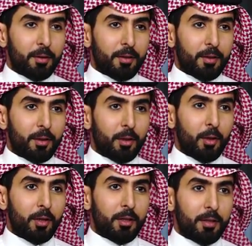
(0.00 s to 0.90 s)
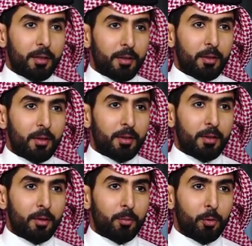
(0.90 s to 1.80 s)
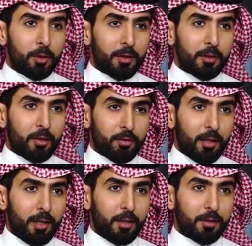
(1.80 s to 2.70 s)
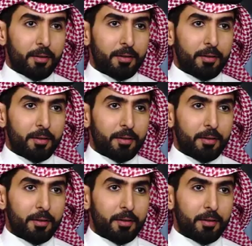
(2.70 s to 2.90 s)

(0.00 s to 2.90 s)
قلت له أبوي ترى صلينا